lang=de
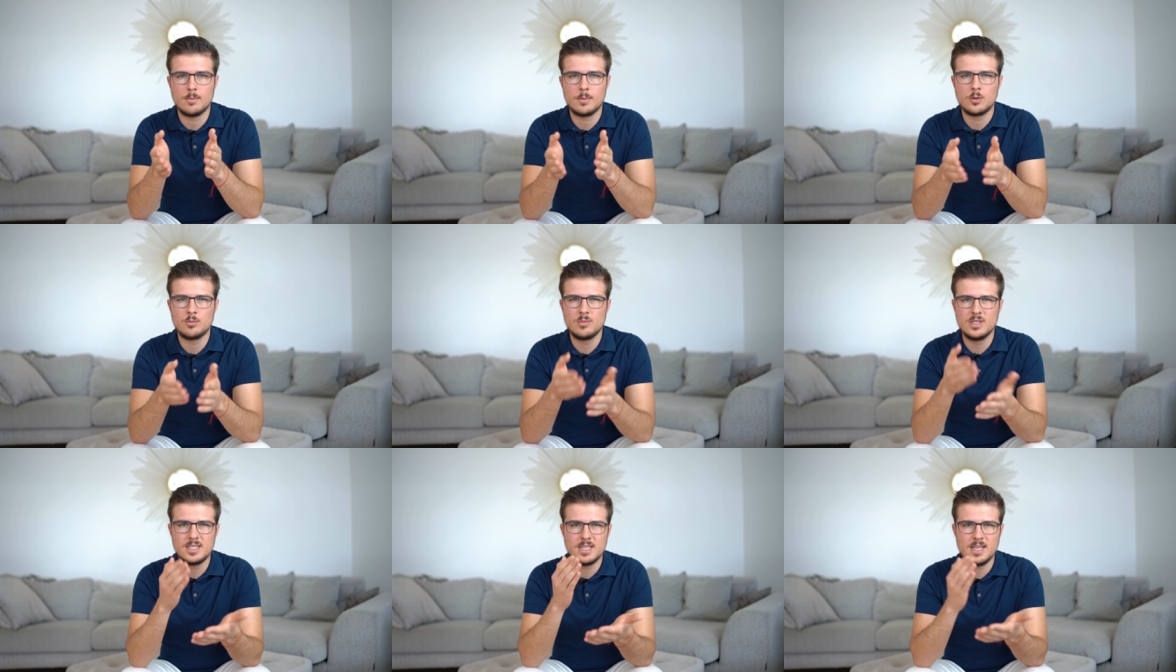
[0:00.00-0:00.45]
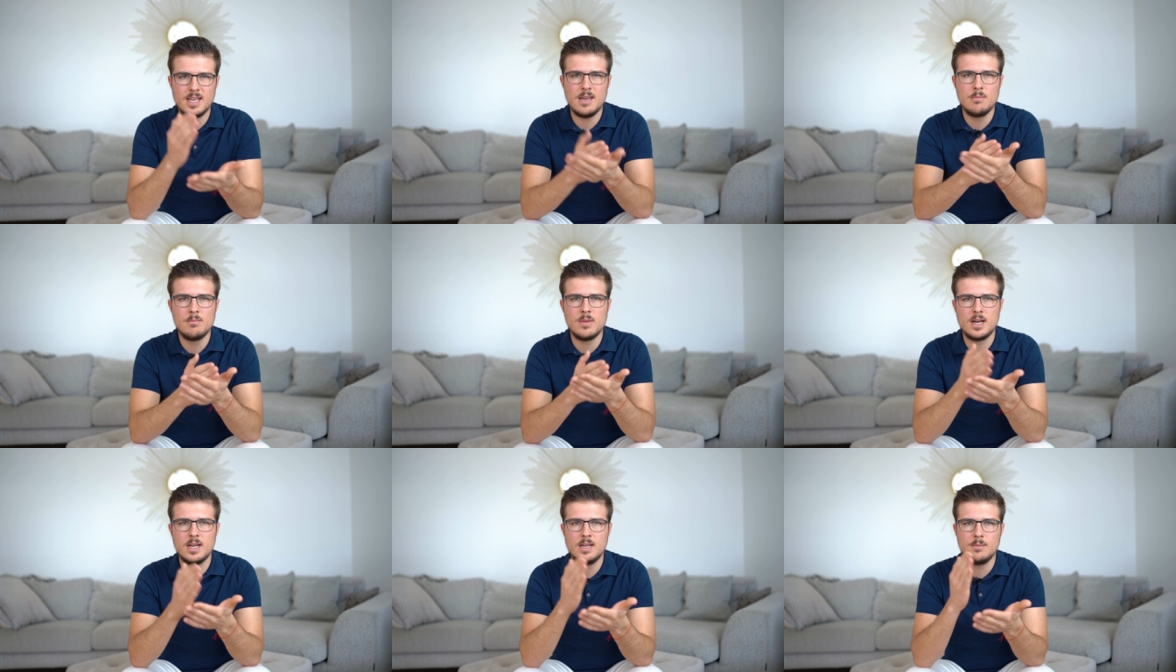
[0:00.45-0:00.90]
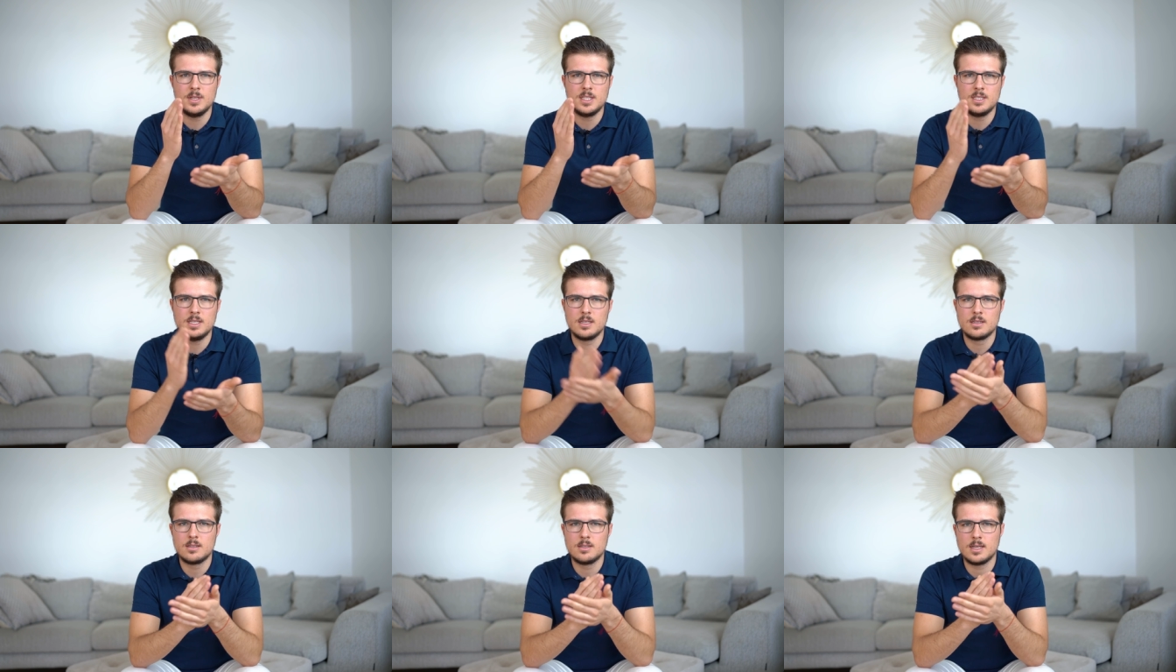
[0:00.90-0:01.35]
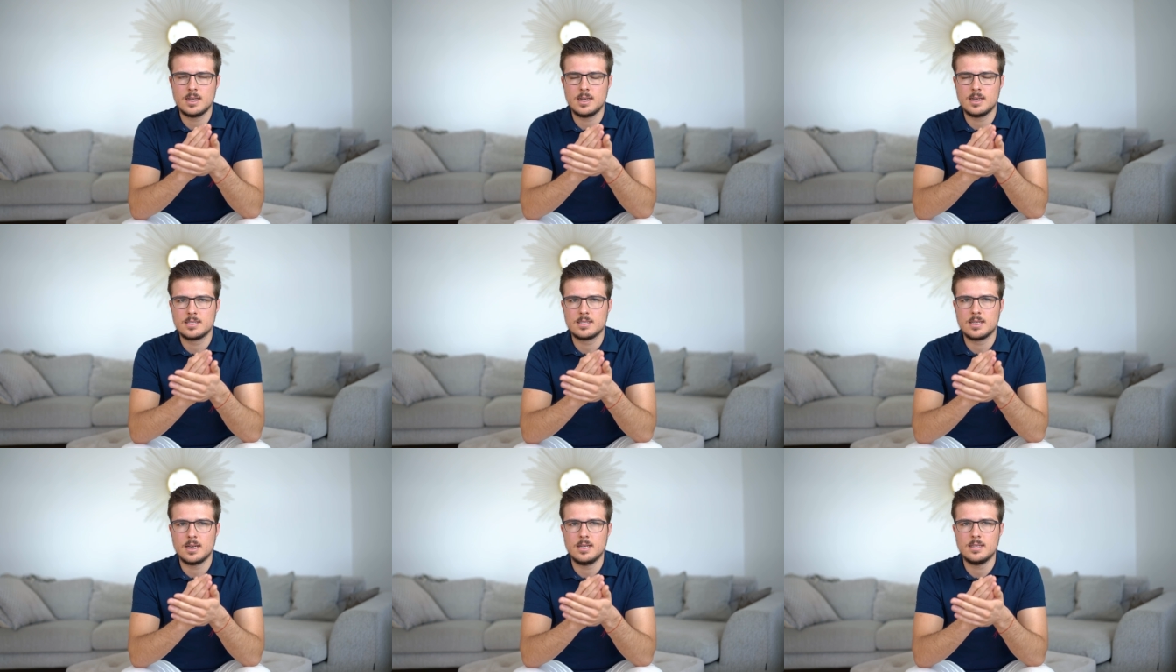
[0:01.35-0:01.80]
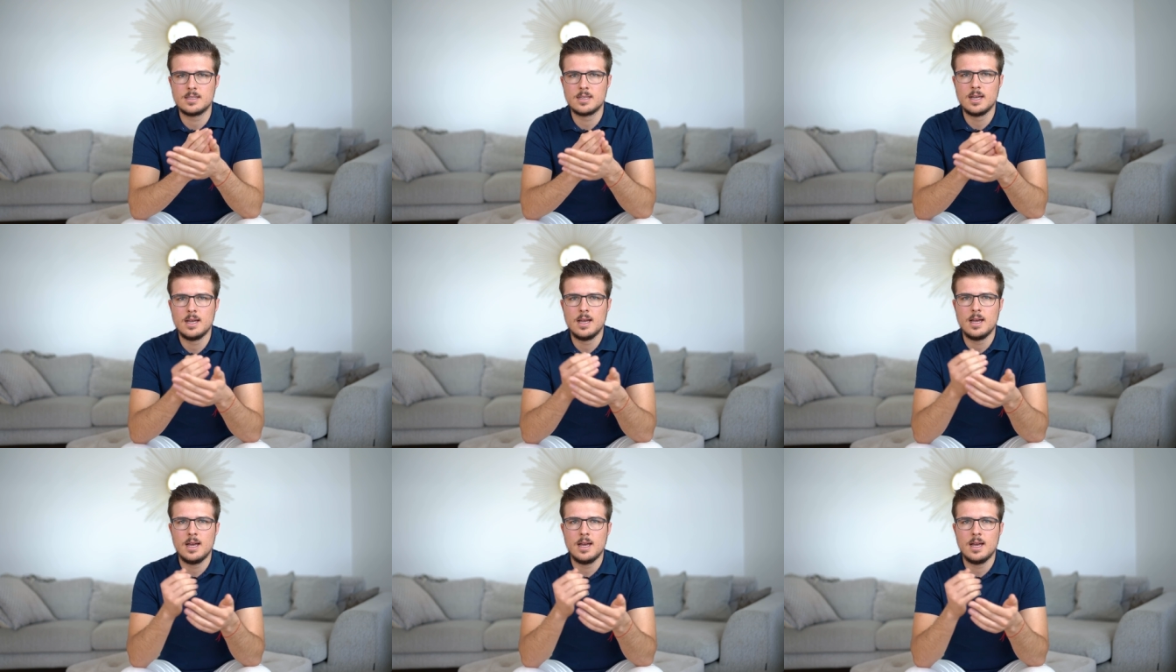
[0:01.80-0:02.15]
Aber du bist immer limitiert in deiner Zeit.